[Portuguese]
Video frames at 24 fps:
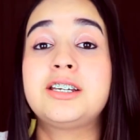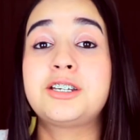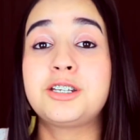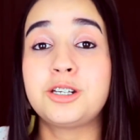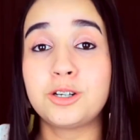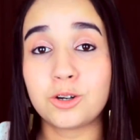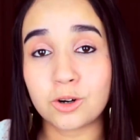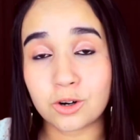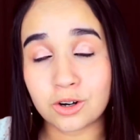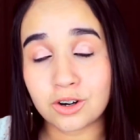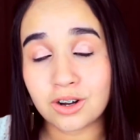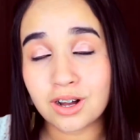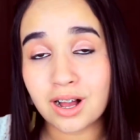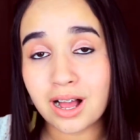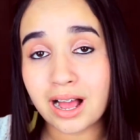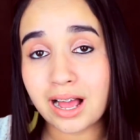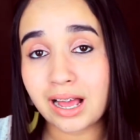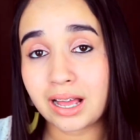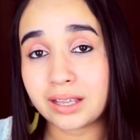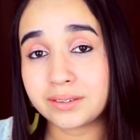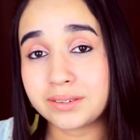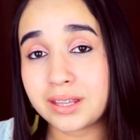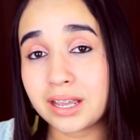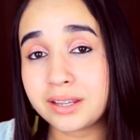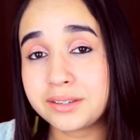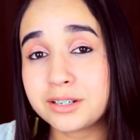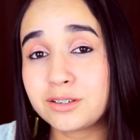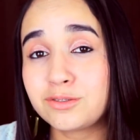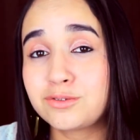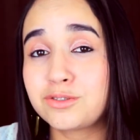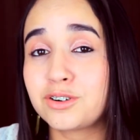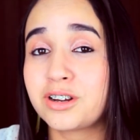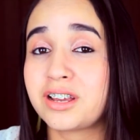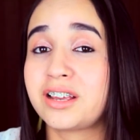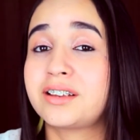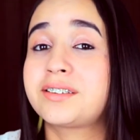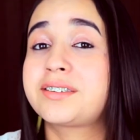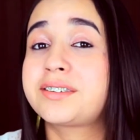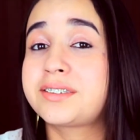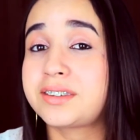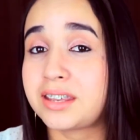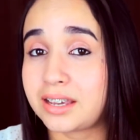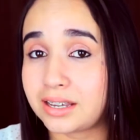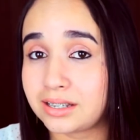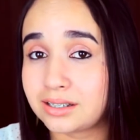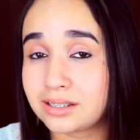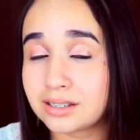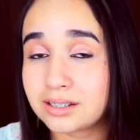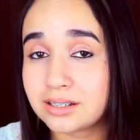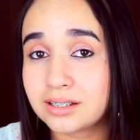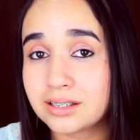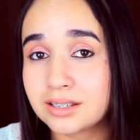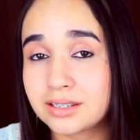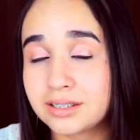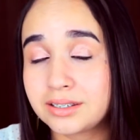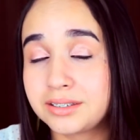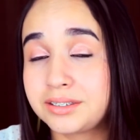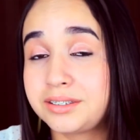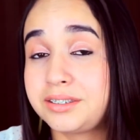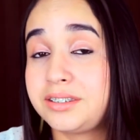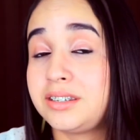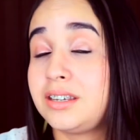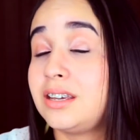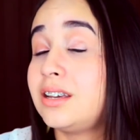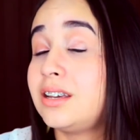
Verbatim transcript: criou, a data foi aceita se